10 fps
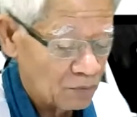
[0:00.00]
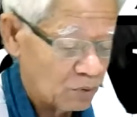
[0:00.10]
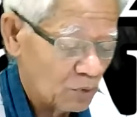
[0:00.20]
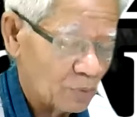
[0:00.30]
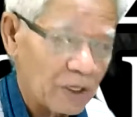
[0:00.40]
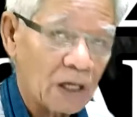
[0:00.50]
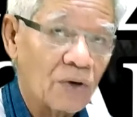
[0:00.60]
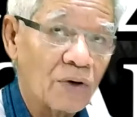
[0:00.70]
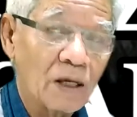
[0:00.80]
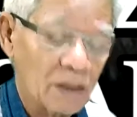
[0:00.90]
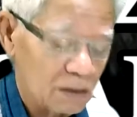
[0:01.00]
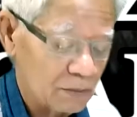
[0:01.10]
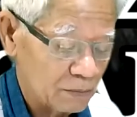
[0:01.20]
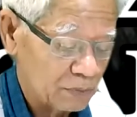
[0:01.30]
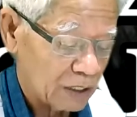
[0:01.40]
ผมก็ไม่ได้ เอาอะ้ร
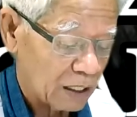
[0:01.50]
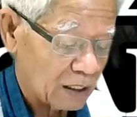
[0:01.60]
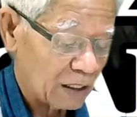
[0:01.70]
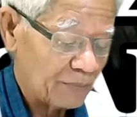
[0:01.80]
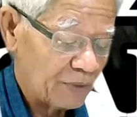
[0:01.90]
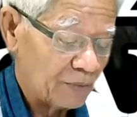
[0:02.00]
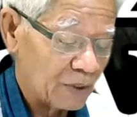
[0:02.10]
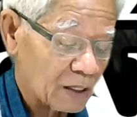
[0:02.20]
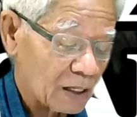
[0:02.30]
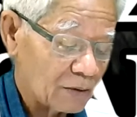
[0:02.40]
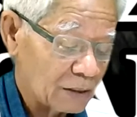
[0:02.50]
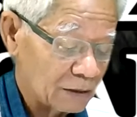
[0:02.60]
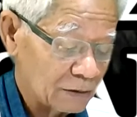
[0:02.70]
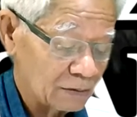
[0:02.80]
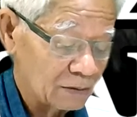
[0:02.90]
จากใครเป็นเรื่องมันราว
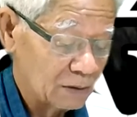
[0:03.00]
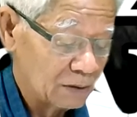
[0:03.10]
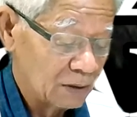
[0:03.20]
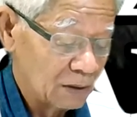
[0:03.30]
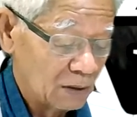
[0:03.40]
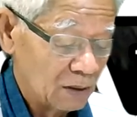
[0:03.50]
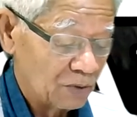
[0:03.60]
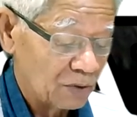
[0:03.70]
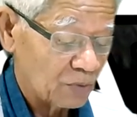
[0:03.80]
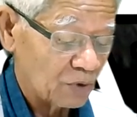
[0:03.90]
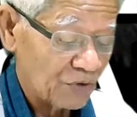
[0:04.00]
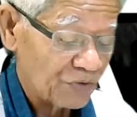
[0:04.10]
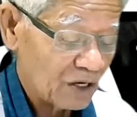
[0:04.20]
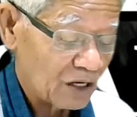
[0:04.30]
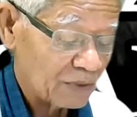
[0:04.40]
จะบอกให้
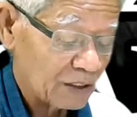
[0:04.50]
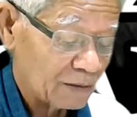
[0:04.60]
ทราบ